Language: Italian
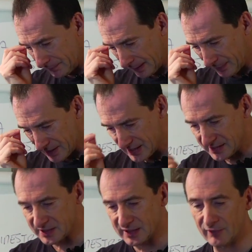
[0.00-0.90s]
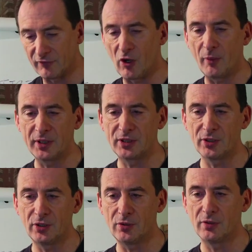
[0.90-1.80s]
la presenza del
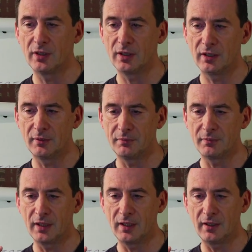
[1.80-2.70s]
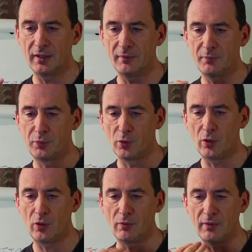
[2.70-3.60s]
vomito uh,
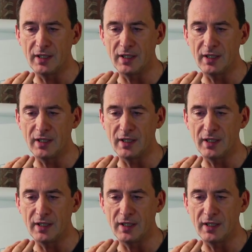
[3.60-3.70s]
può